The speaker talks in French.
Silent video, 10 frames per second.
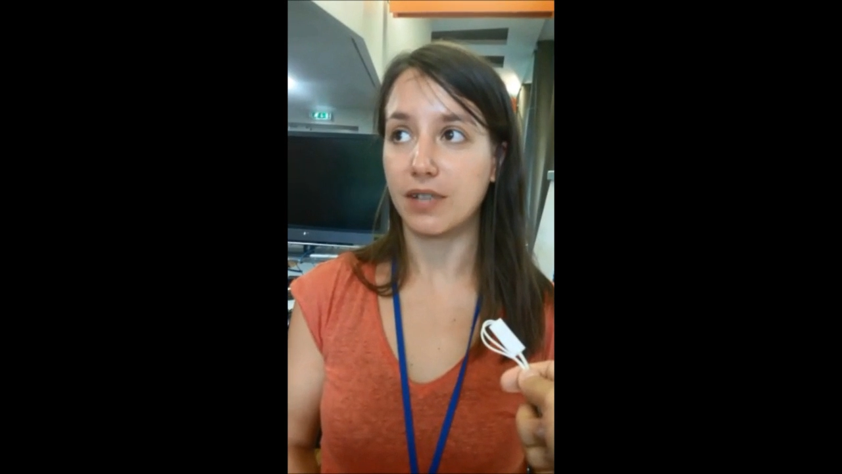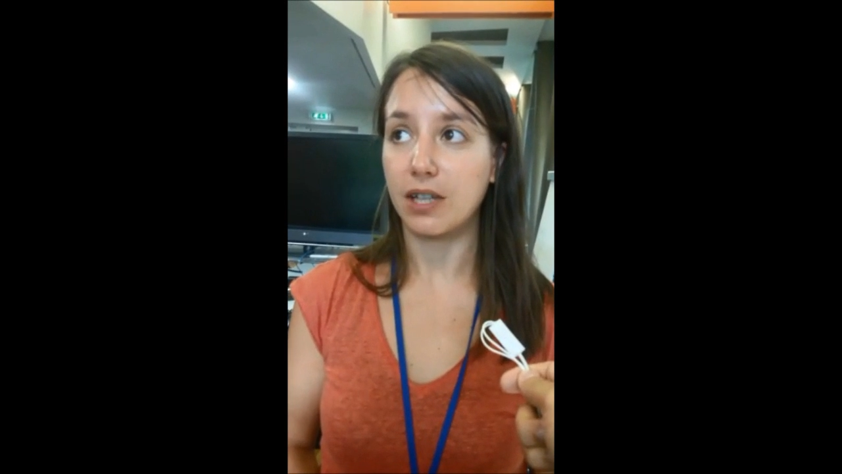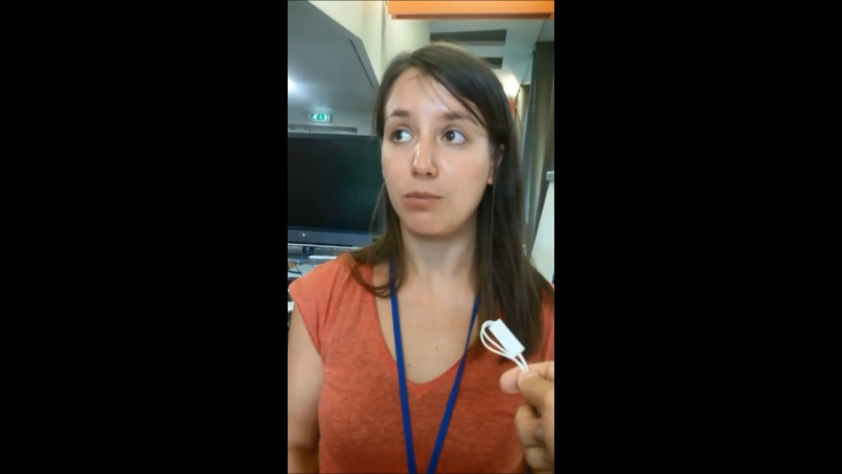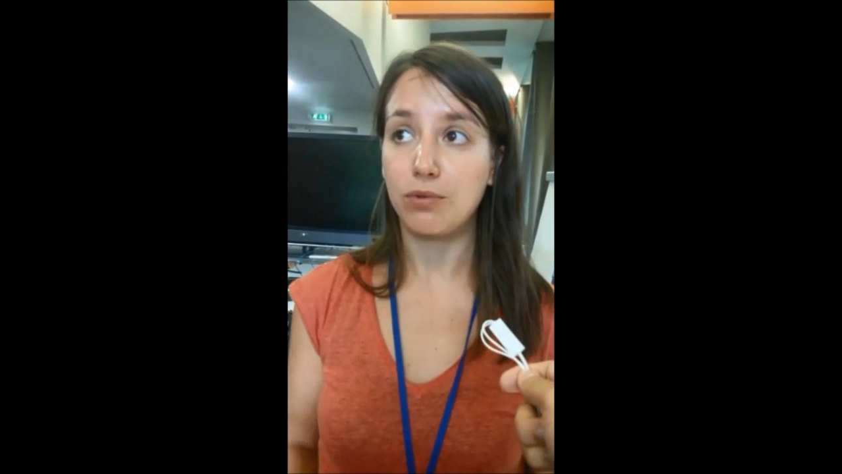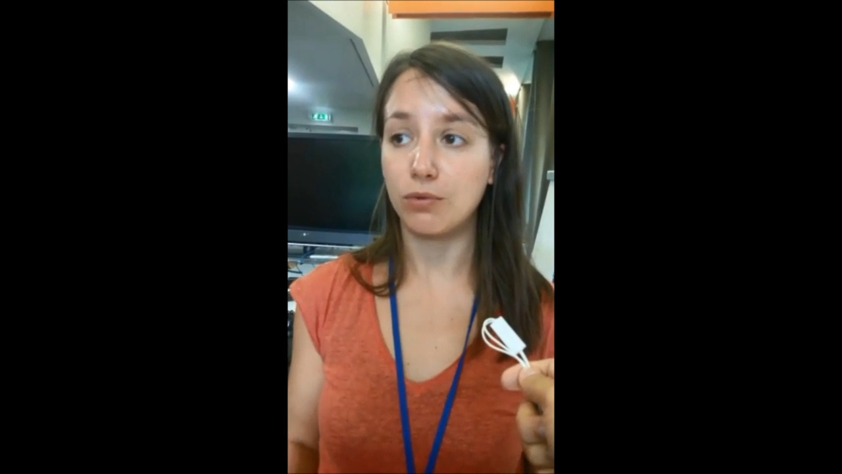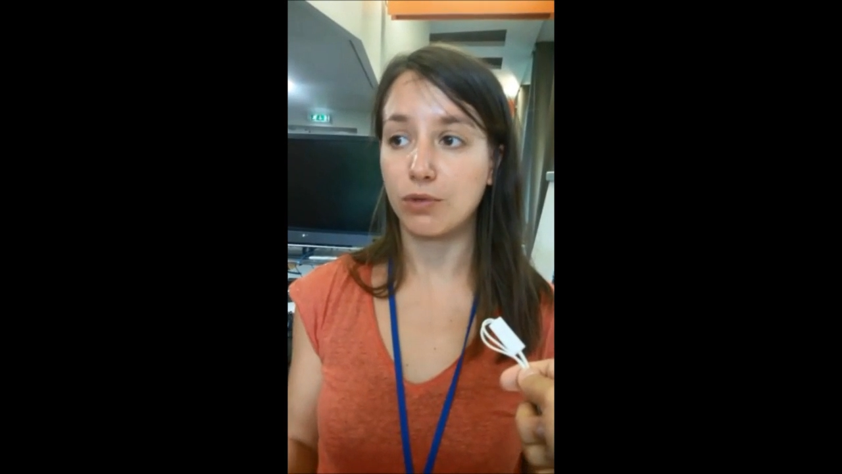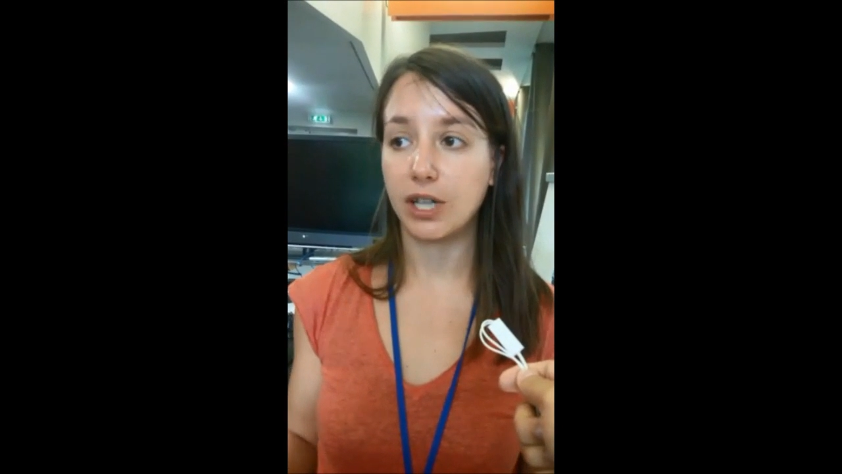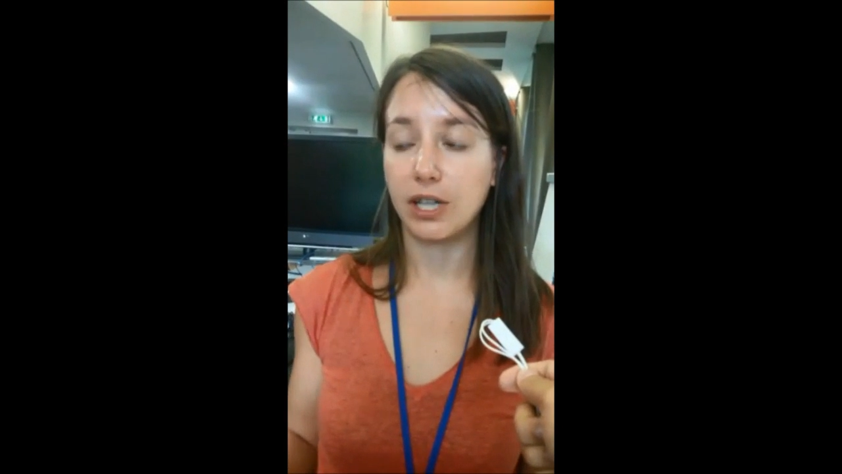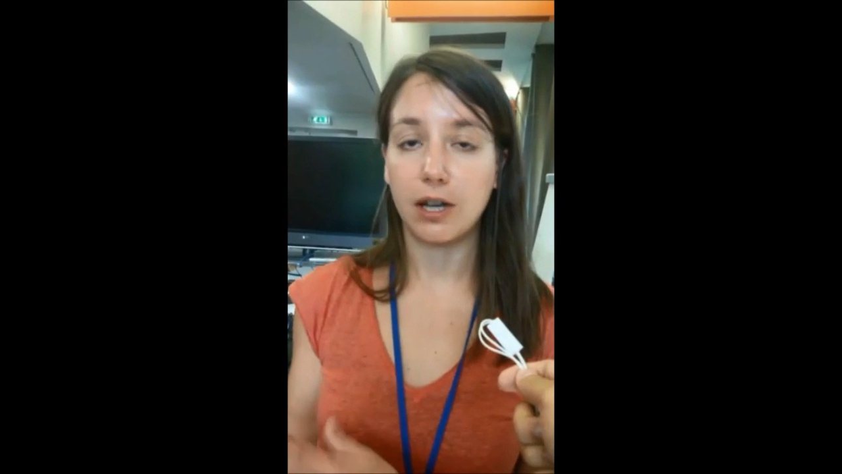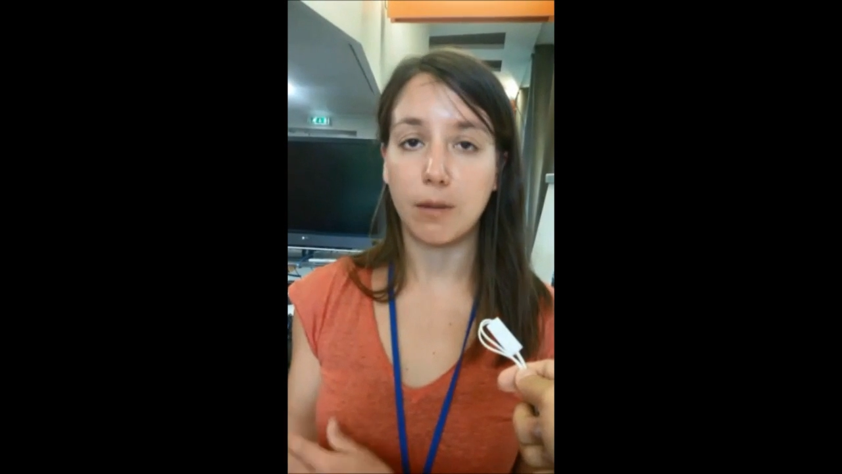et puis on
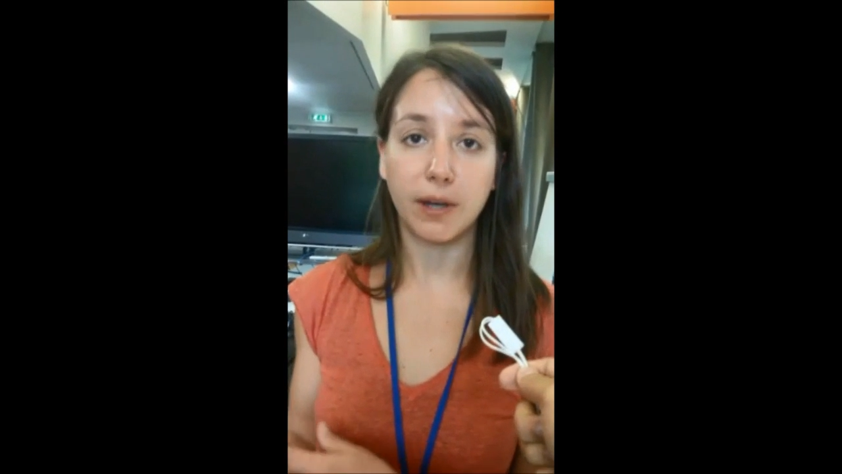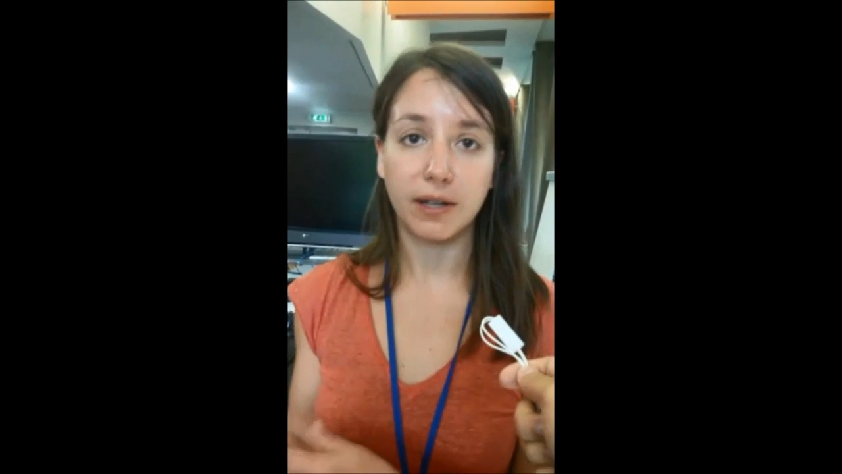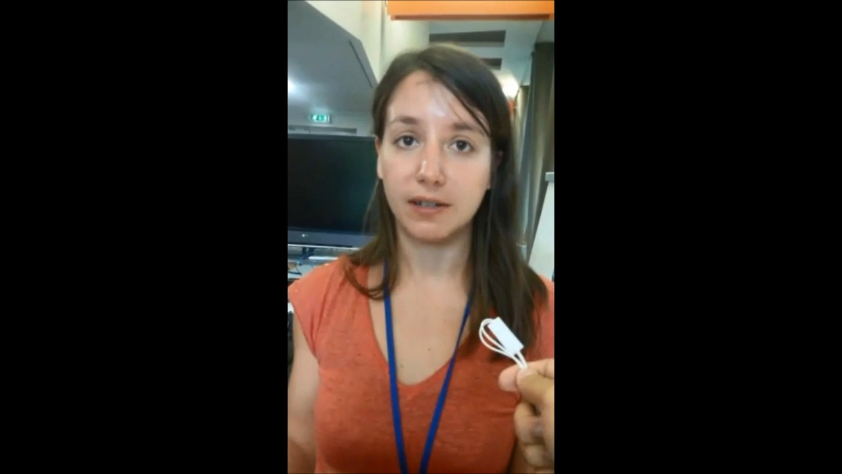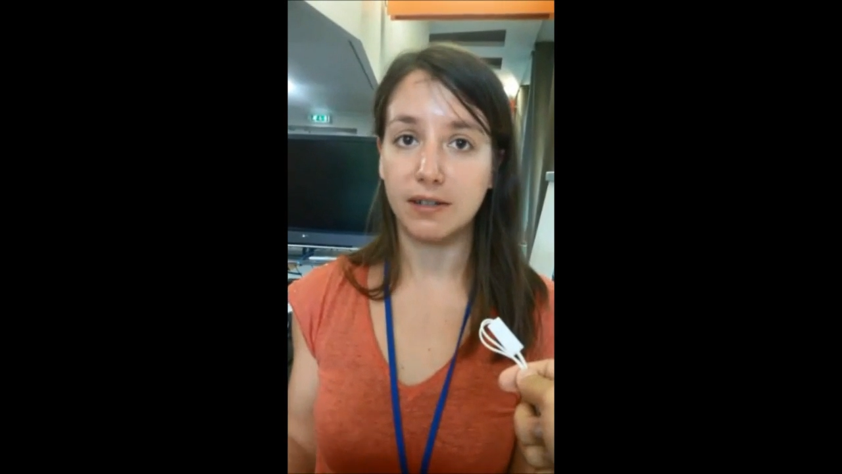crée après